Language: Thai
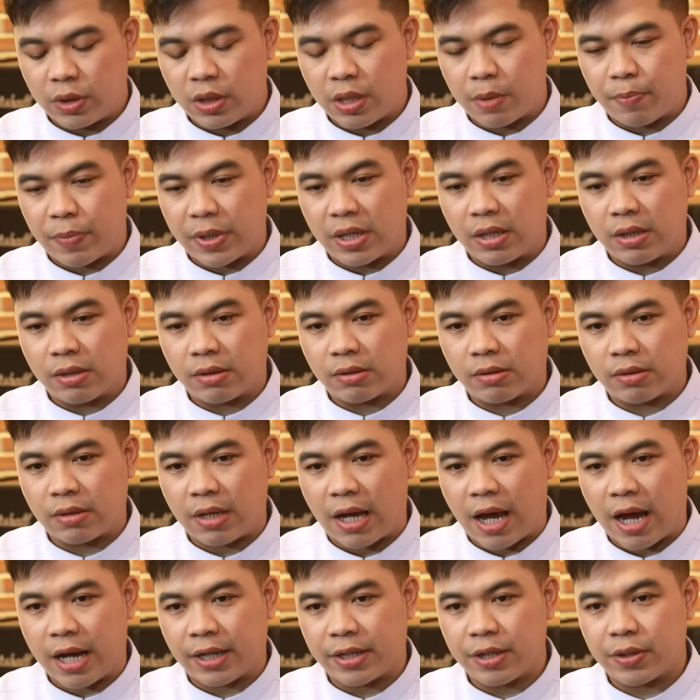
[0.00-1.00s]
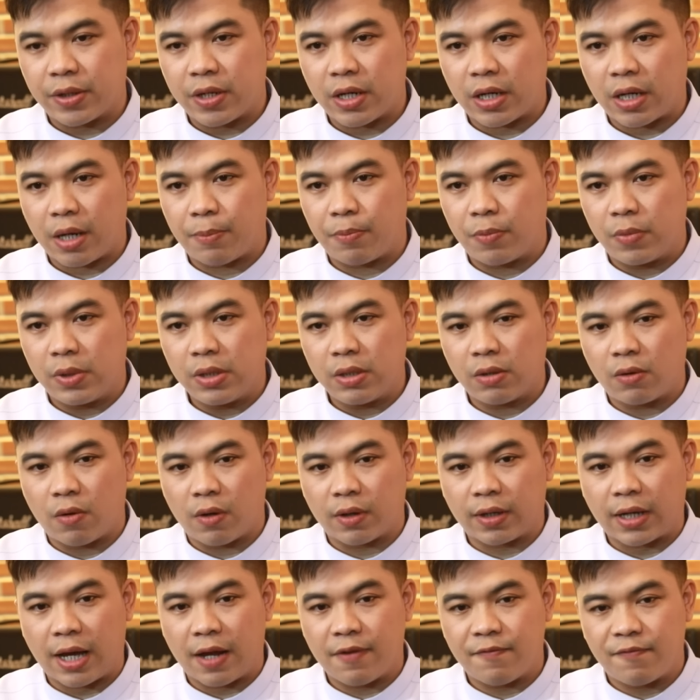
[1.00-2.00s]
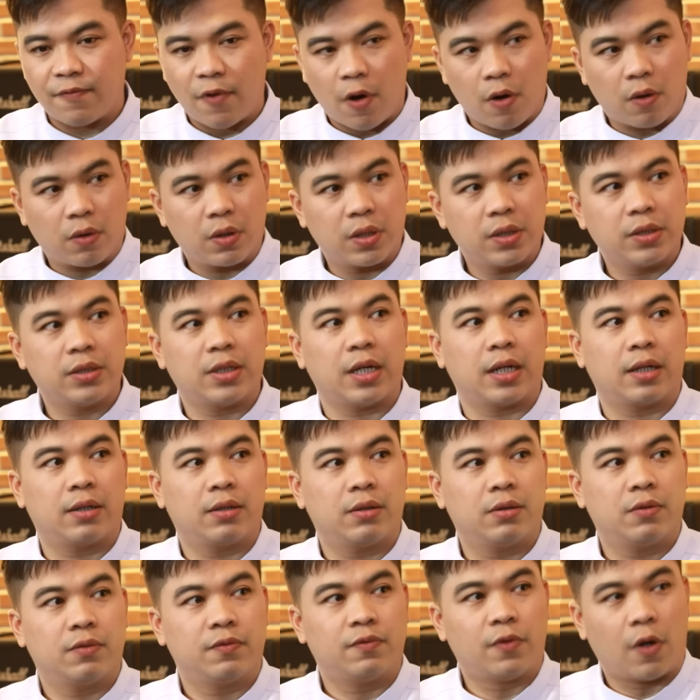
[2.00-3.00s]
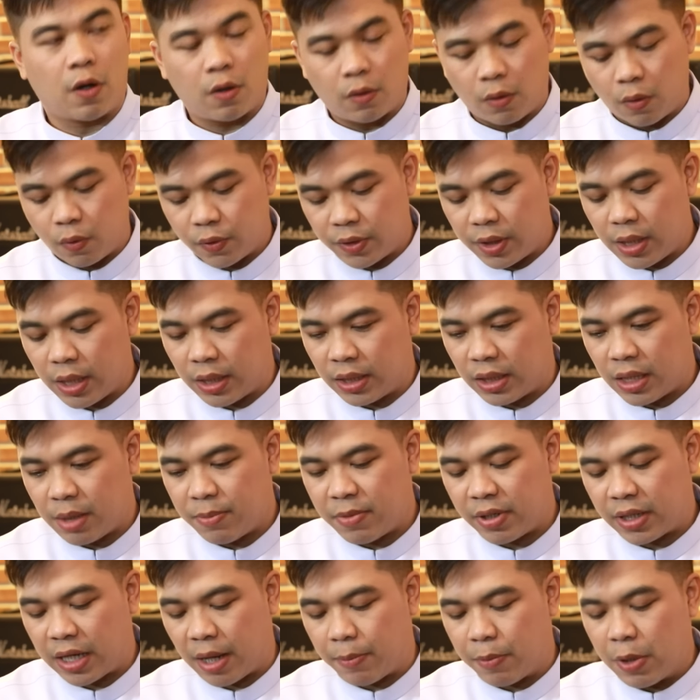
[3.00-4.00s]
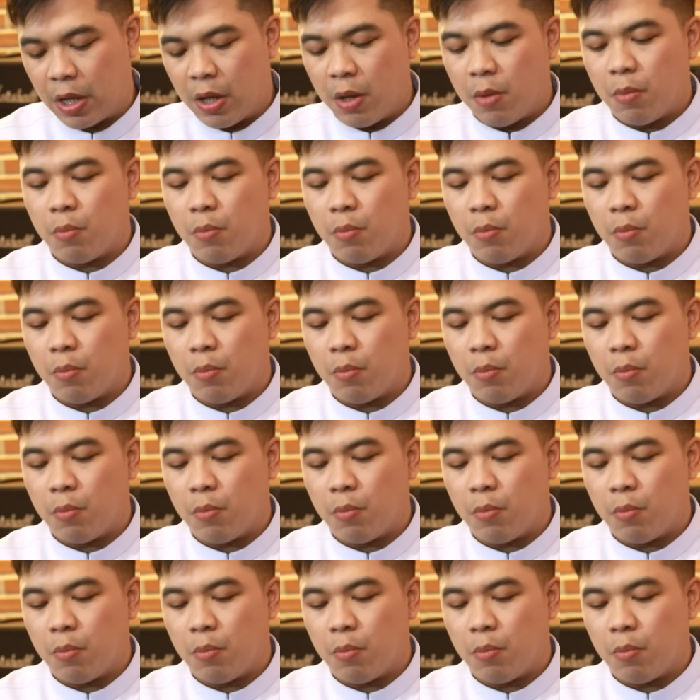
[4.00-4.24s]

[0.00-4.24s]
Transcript: เนี่ยเป็นยาที่เกี่ยวกับเรื่องของการฟอกเลือดฟอกโลหิตใช่ไหมครับ